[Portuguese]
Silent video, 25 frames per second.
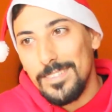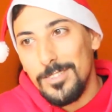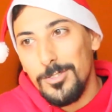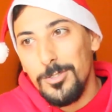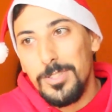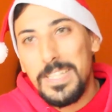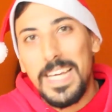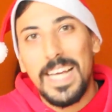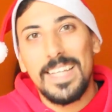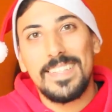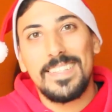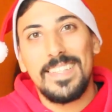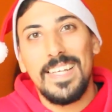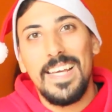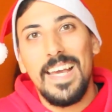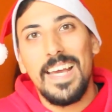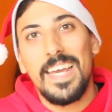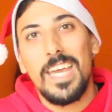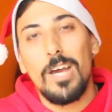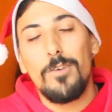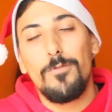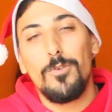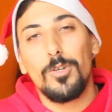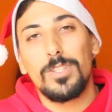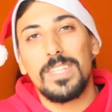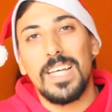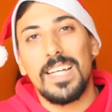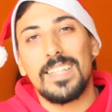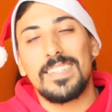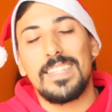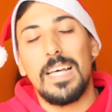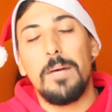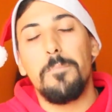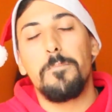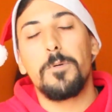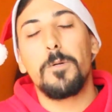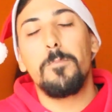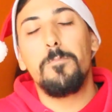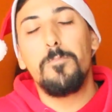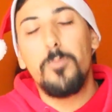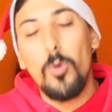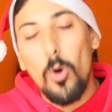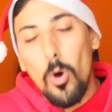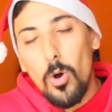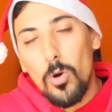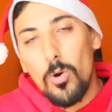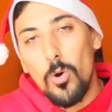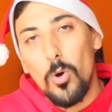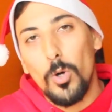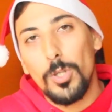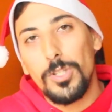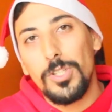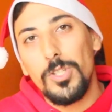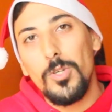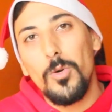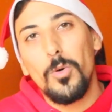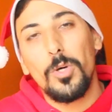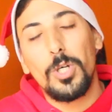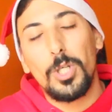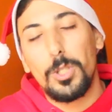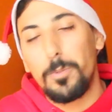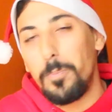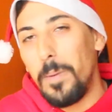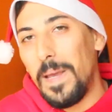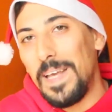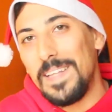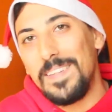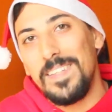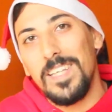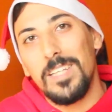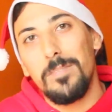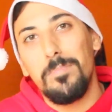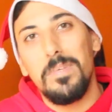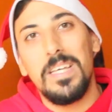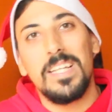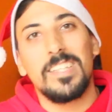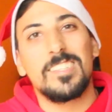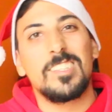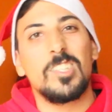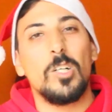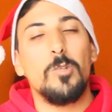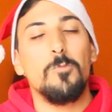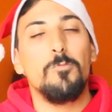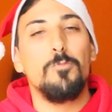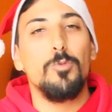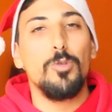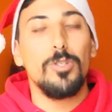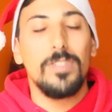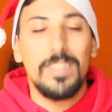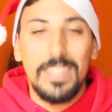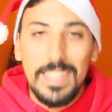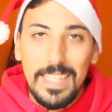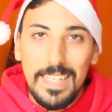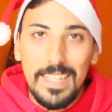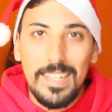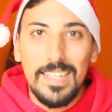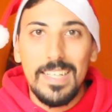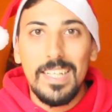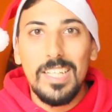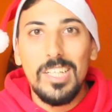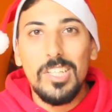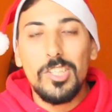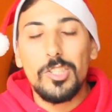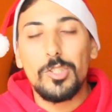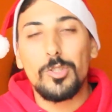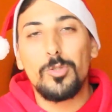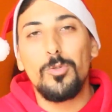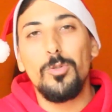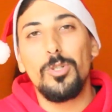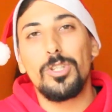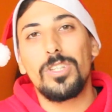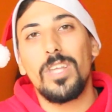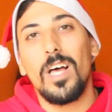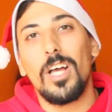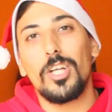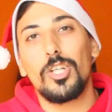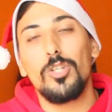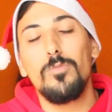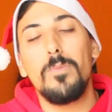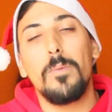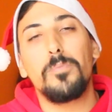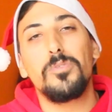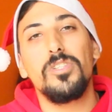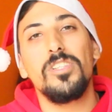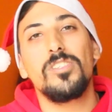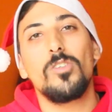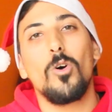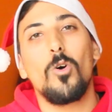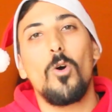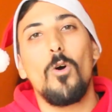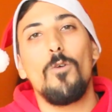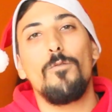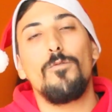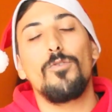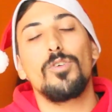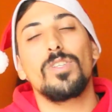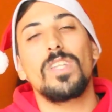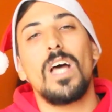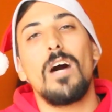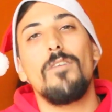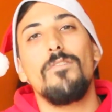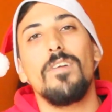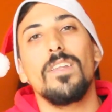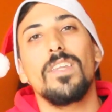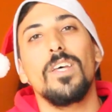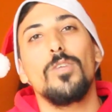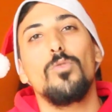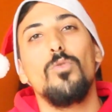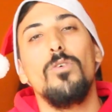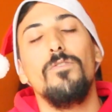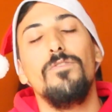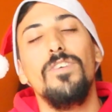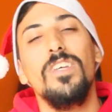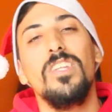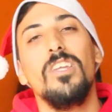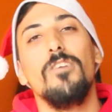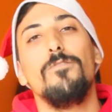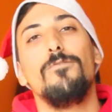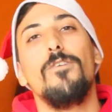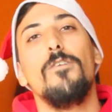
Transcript: O que é sei é que eu vou ter sempre pouco ou nenhum respeito e admiração por ti se tu estás numa posição confortável da tua vida,